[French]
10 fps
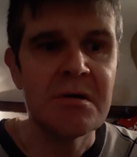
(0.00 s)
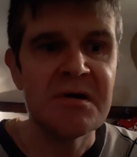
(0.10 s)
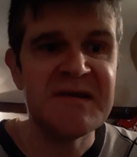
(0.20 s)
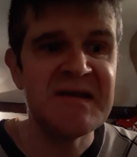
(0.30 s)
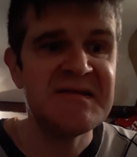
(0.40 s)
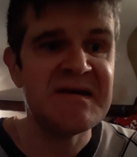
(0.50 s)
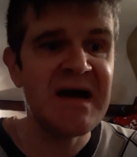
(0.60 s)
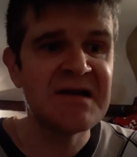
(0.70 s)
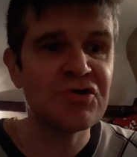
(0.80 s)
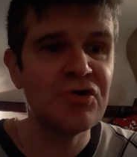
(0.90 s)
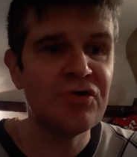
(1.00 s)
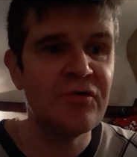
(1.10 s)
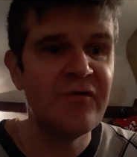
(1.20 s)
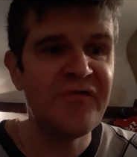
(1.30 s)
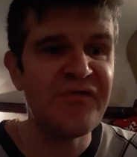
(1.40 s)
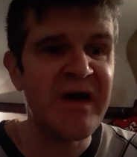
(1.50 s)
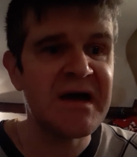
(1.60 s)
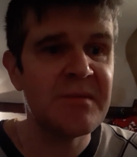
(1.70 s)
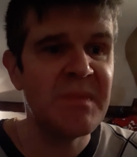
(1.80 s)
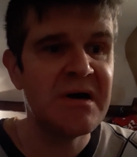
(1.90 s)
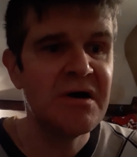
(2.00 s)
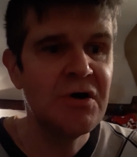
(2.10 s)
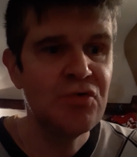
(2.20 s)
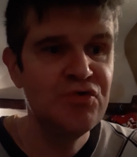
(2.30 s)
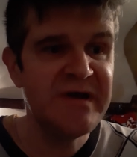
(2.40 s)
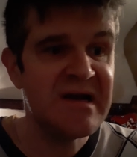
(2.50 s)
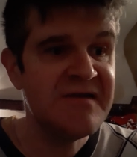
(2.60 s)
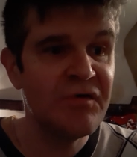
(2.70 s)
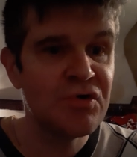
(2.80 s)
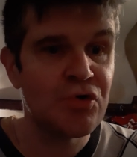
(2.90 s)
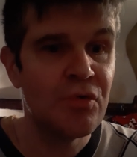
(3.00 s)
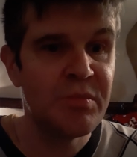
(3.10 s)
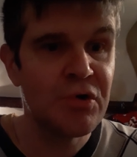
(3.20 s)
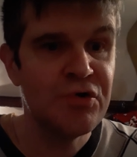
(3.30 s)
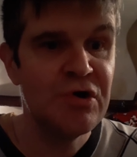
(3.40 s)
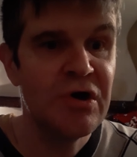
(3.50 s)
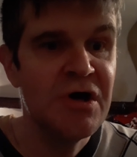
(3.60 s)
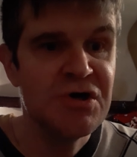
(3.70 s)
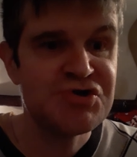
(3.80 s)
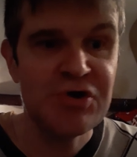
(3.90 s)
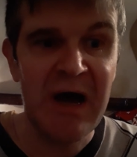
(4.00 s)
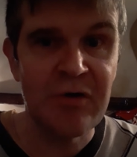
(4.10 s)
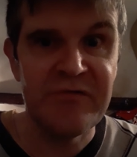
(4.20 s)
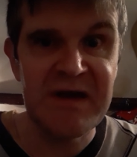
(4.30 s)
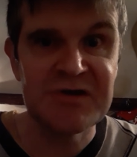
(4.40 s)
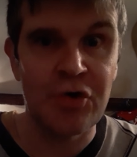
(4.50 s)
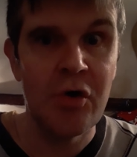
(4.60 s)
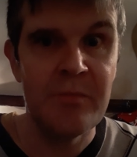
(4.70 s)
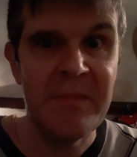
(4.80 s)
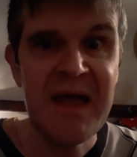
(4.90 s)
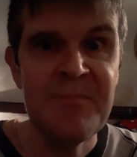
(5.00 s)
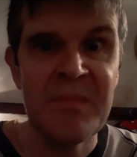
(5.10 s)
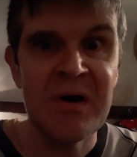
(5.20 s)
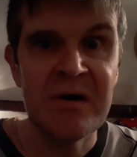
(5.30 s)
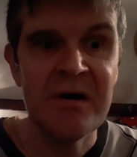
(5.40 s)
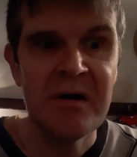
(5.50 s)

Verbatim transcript: Des théâtres qu'on ferme ou des livres qu'on brûle, cela revient au même.